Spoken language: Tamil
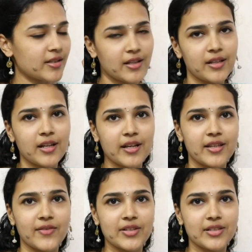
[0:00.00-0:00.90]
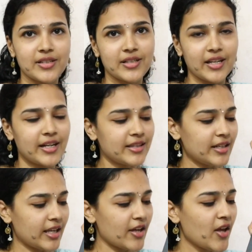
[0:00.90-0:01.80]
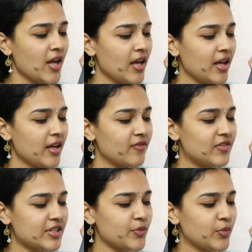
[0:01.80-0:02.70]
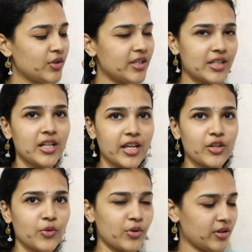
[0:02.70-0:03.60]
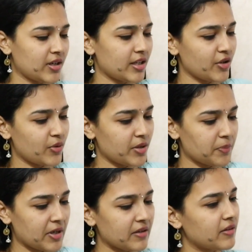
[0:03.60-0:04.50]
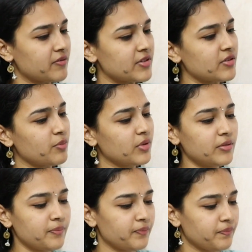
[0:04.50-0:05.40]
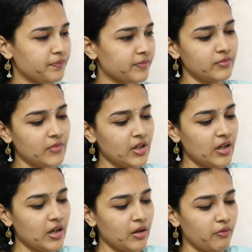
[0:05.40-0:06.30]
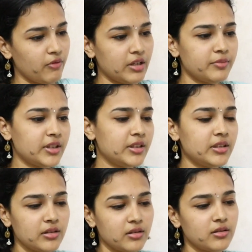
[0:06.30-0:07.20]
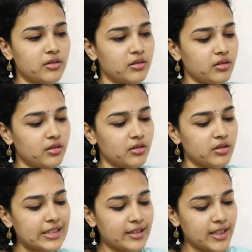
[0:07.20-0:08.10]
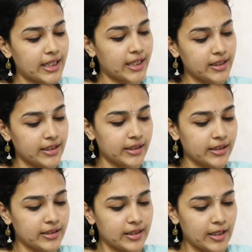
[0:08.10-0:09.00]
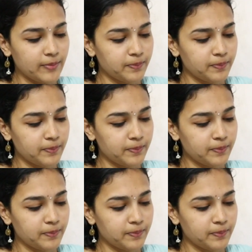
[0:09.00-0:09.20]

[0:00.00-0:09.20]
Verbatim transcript: அதனால் நான் இதை வந்து எடுத்திருக்கேன் விசும்பு இதில் ஏதோ ஒரு கதையோட பெயர் தான் விசும்பு ஒன்பது சிறுகதைகள் இருக்குது இதில்